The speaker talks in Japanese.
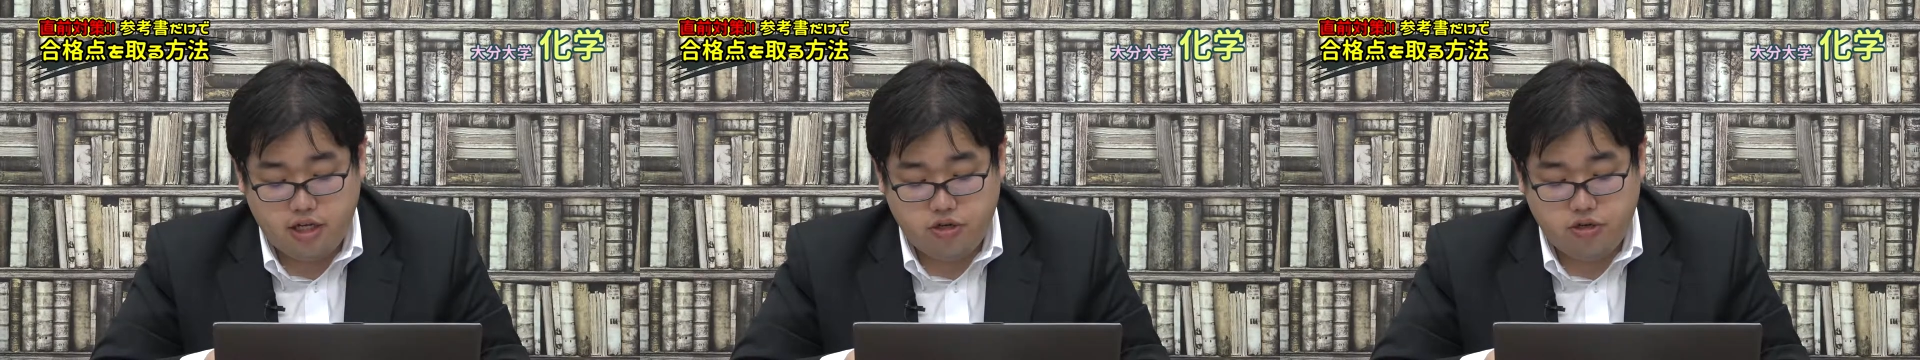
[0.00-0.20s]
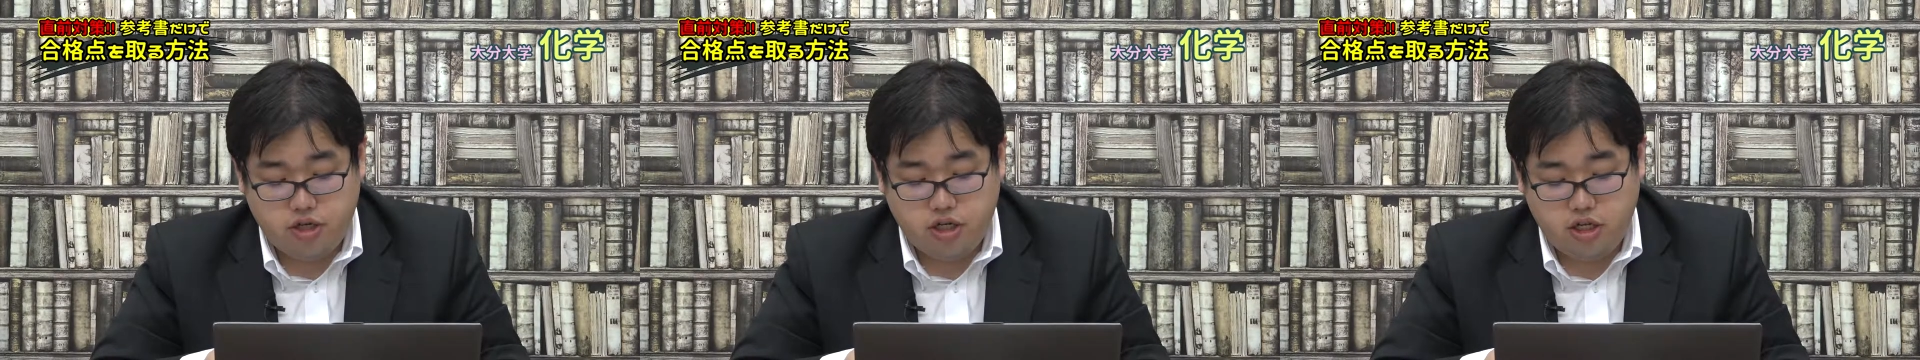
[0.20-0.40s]

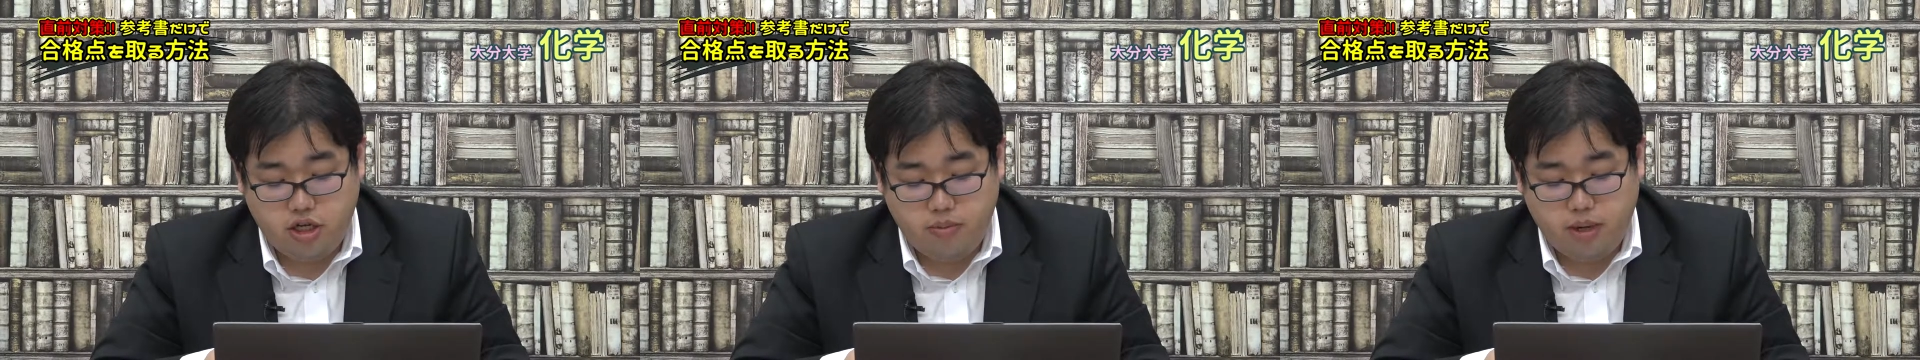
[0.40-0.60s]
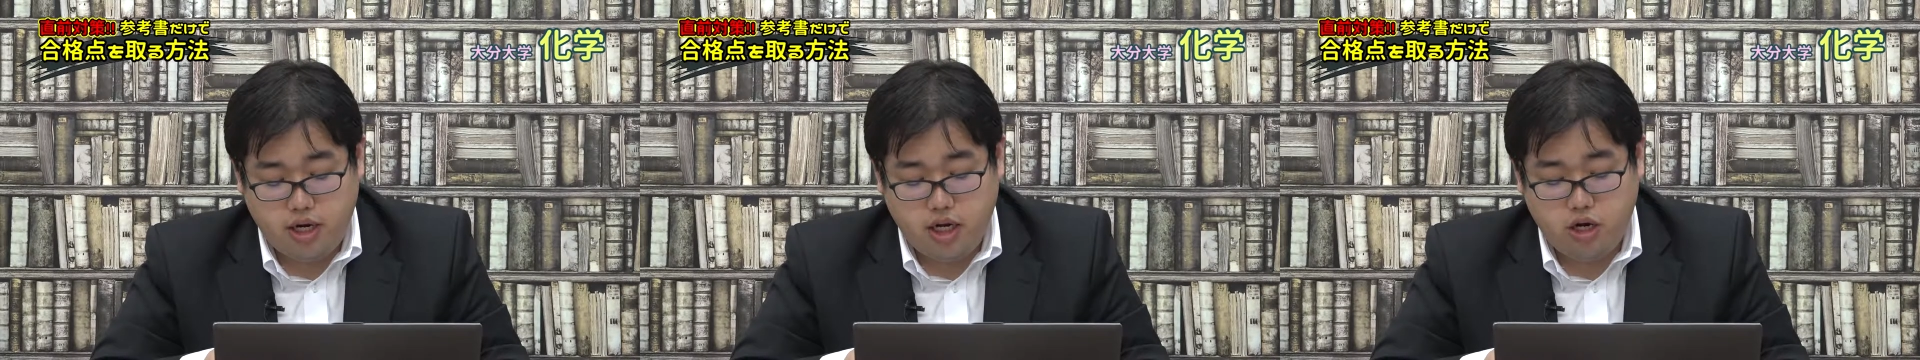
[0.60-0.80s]
中心
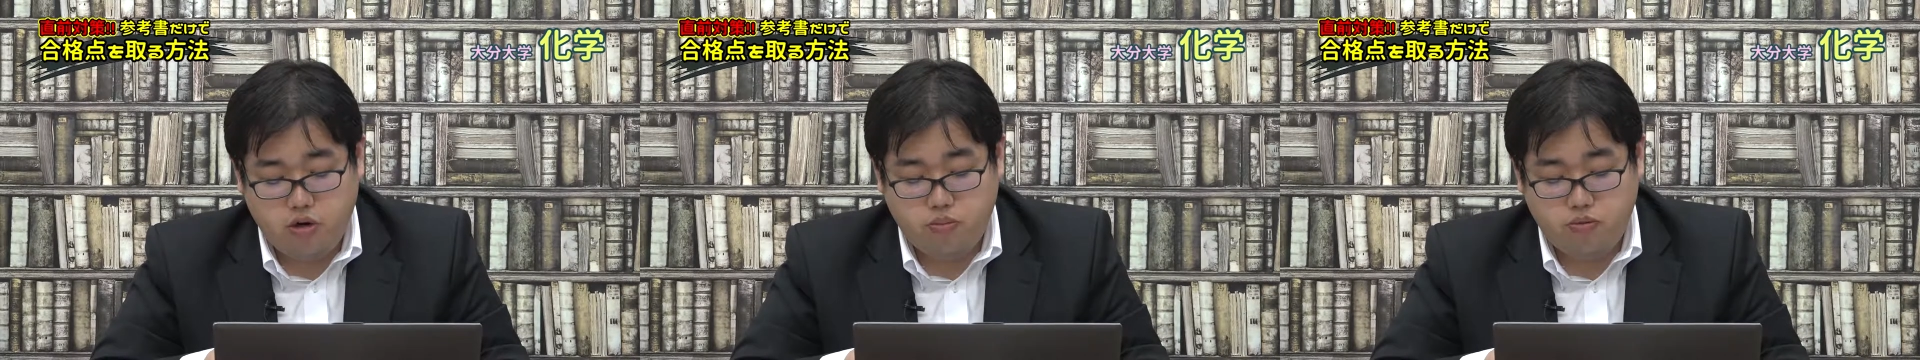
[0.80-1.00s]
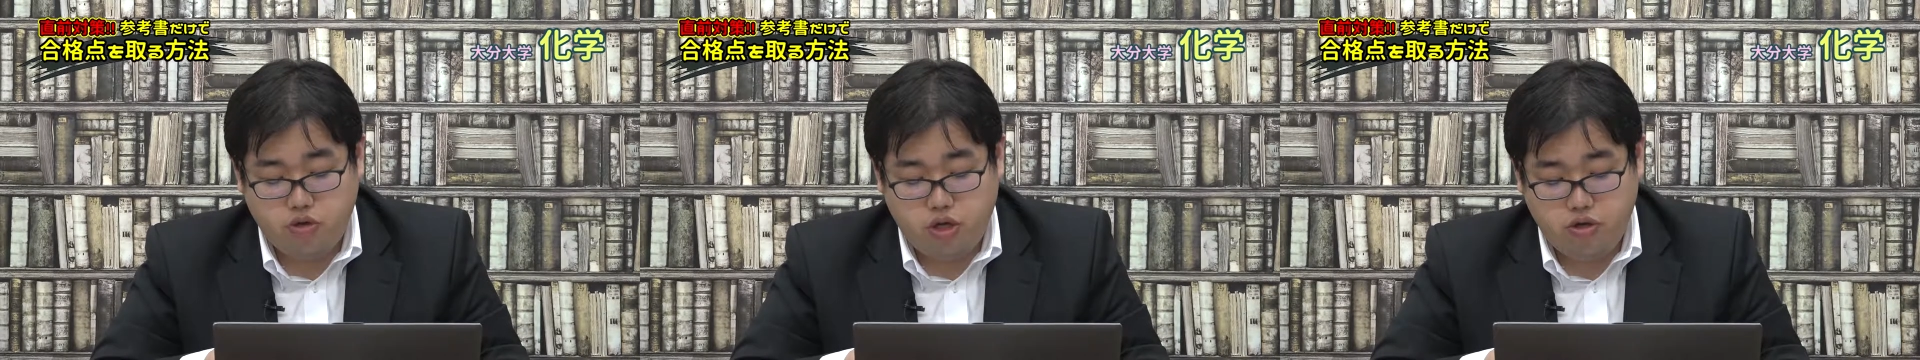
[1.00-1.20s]
に、まあ、理
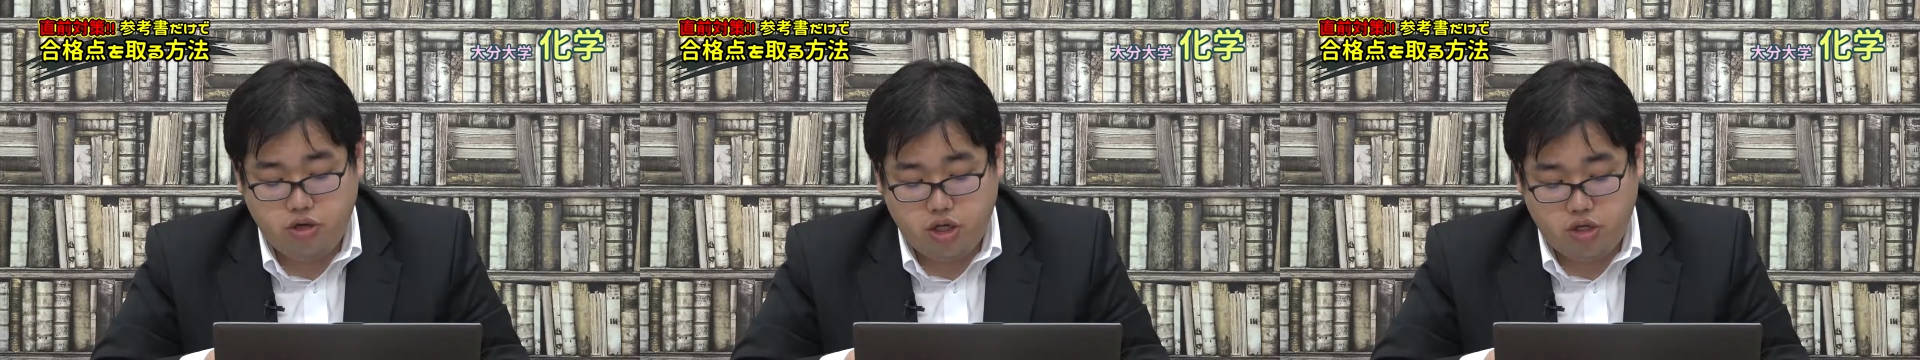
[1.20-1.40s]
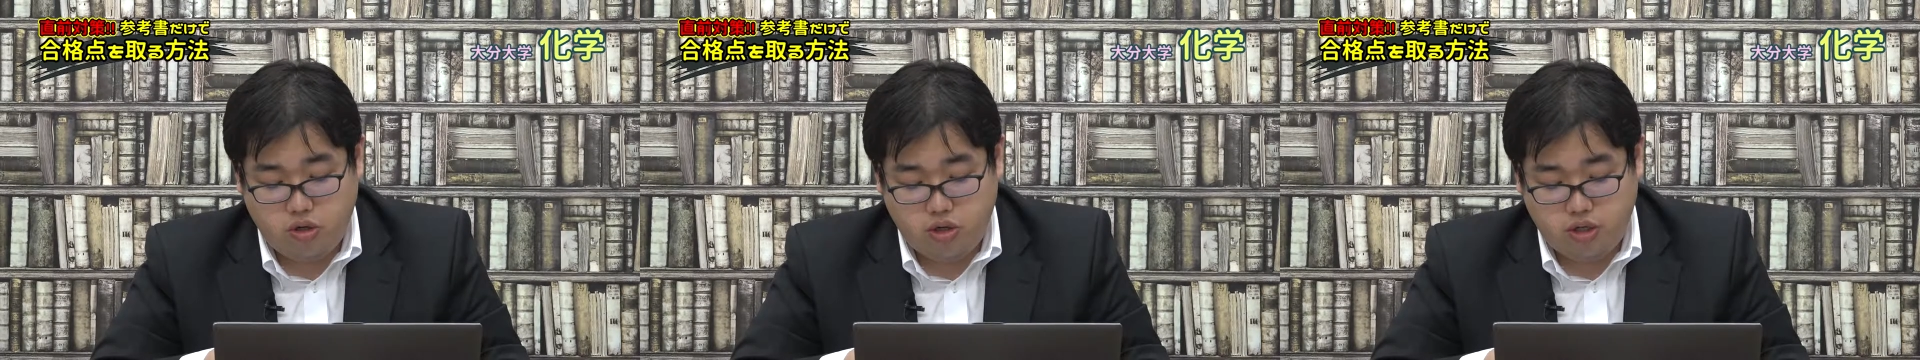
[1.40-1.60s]
論、向き、有
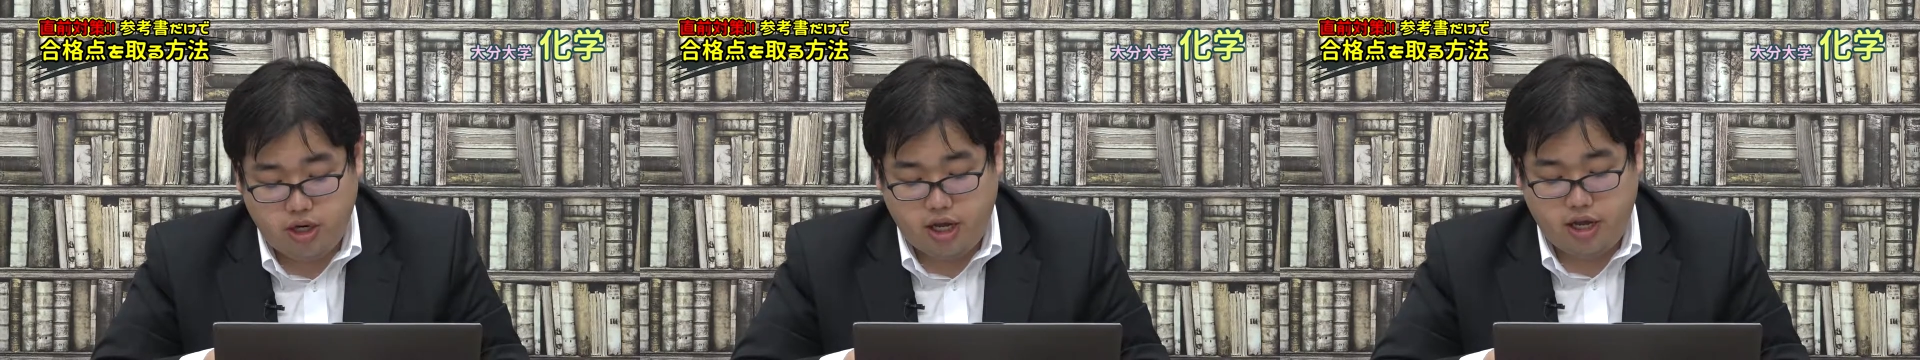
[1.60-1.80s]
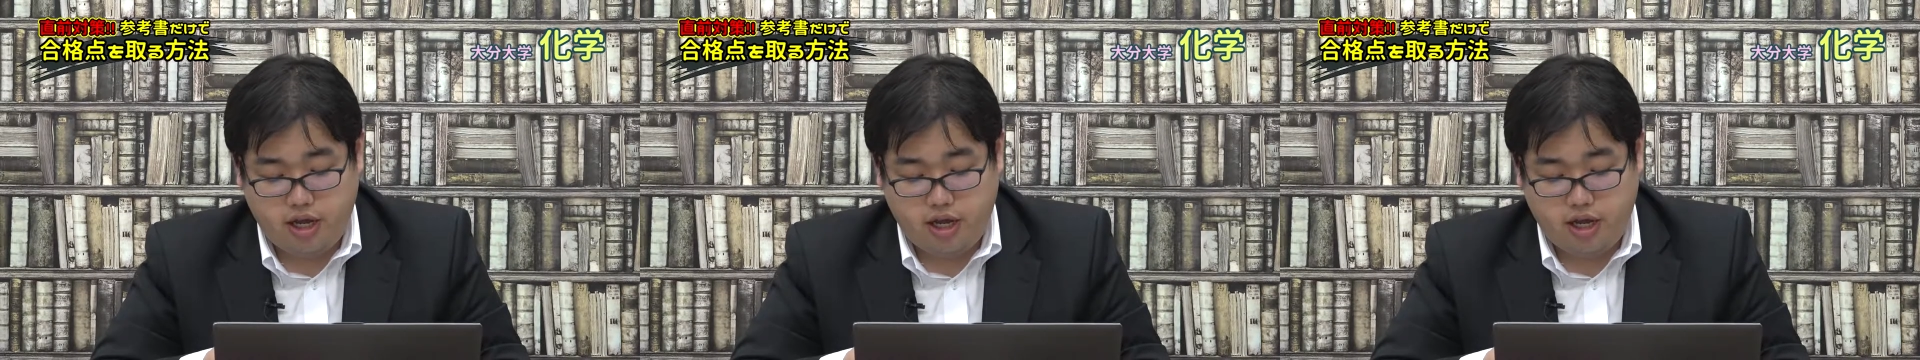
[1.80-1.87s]
機、それぞれ、